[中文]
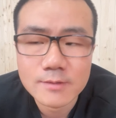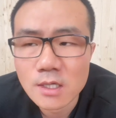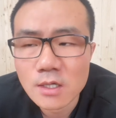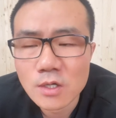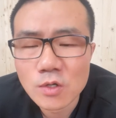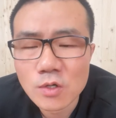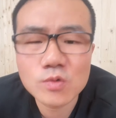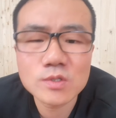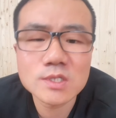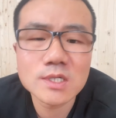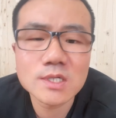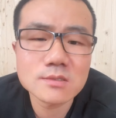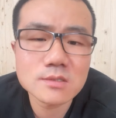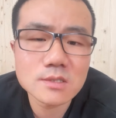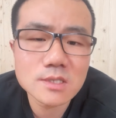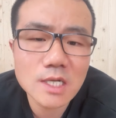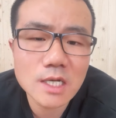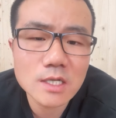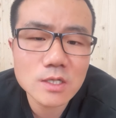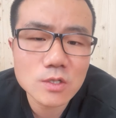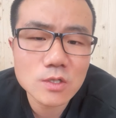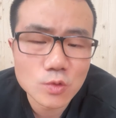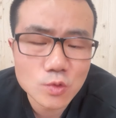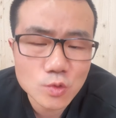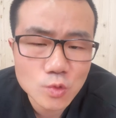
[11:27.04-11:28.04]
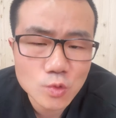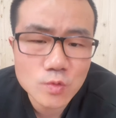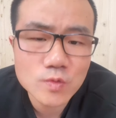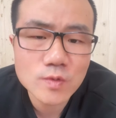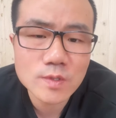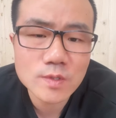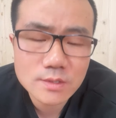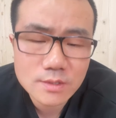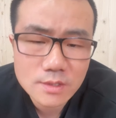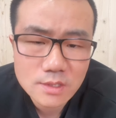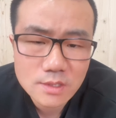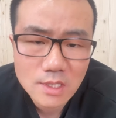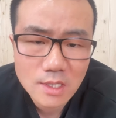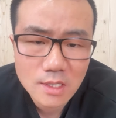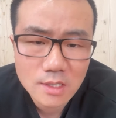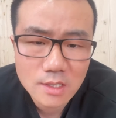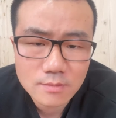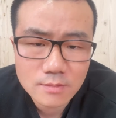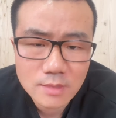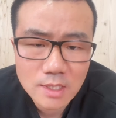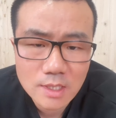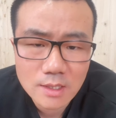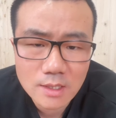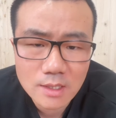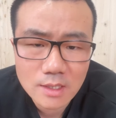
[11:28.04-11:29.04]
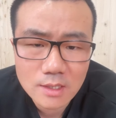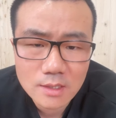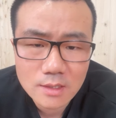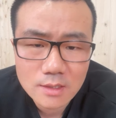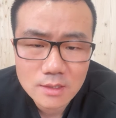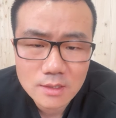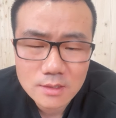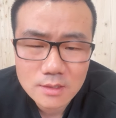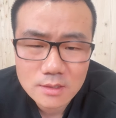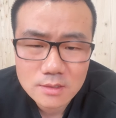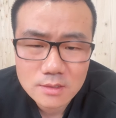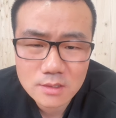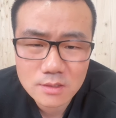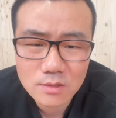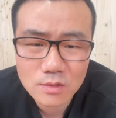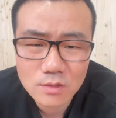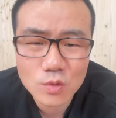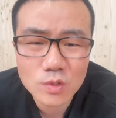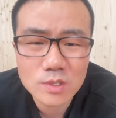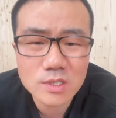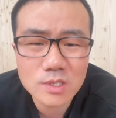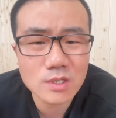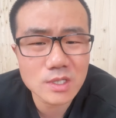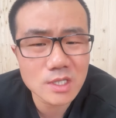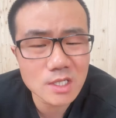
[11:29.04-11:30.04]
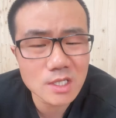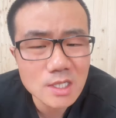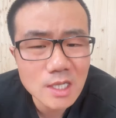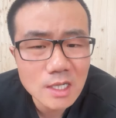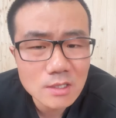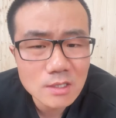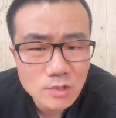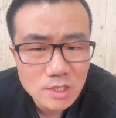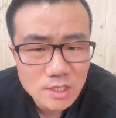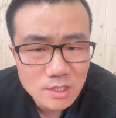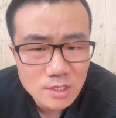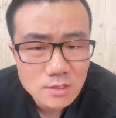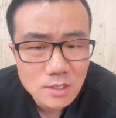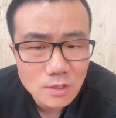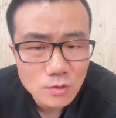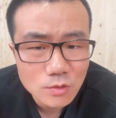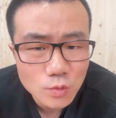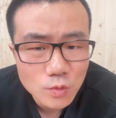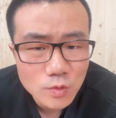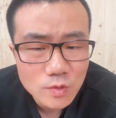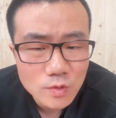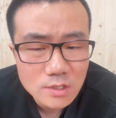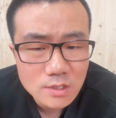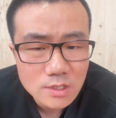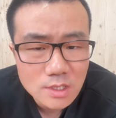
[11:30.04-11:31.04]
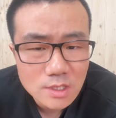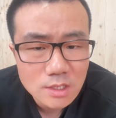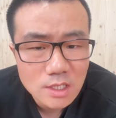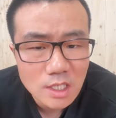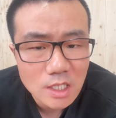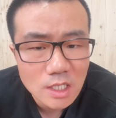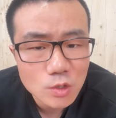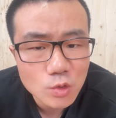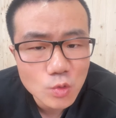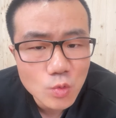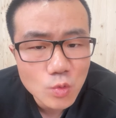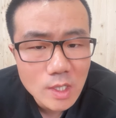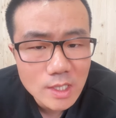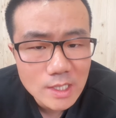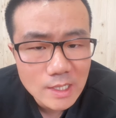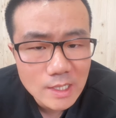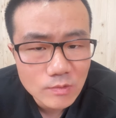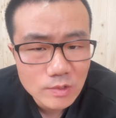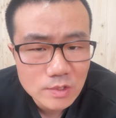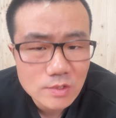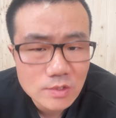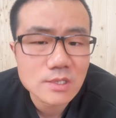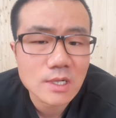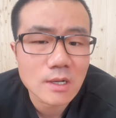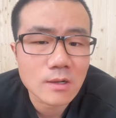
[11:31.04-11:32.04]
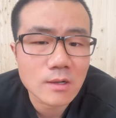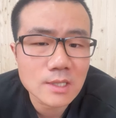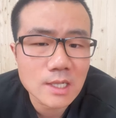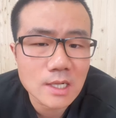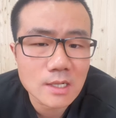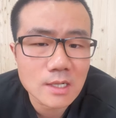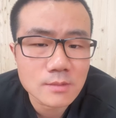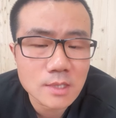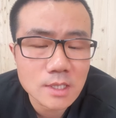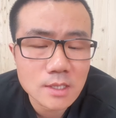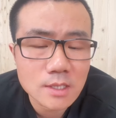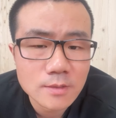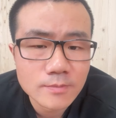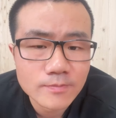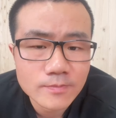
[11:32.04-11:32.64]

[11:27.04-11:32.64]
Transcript: 互相之间有荣誉之争啊，这会一旦说形成荣誉之争，你多点我就少点嘛。